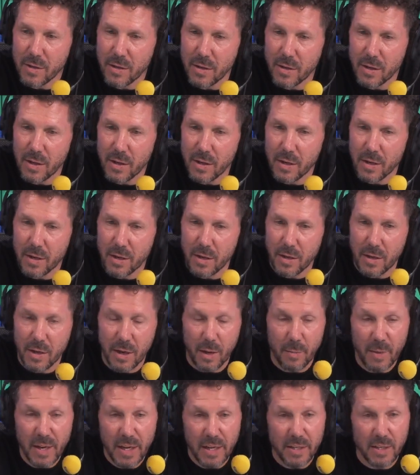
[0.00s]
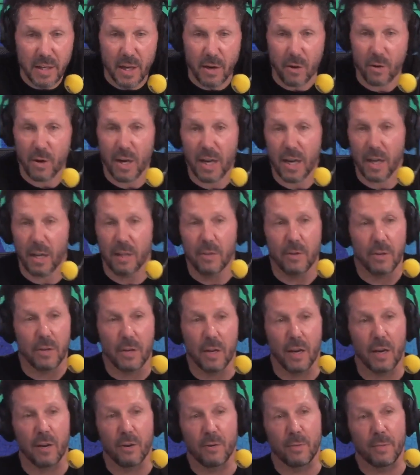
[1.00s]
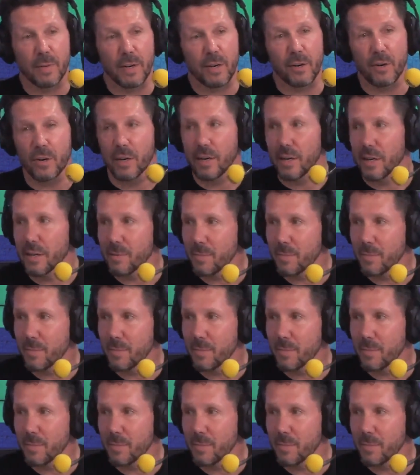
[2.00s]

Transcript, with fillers: Eh, y a Messi, a Ronaldo, claro, los mejores.